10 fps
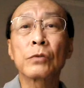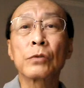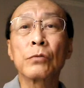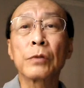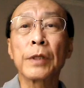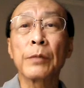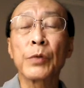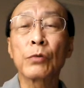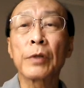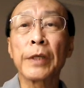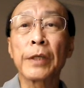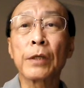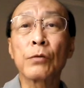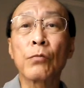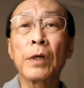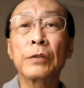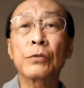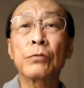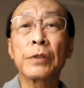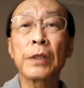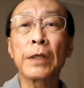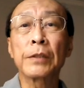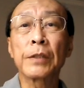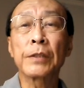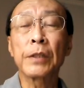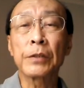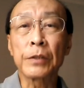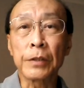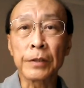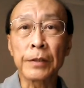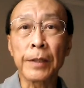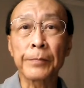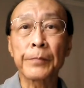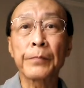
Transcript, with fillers: sou terapeuta reikiano quântico e radiestesista.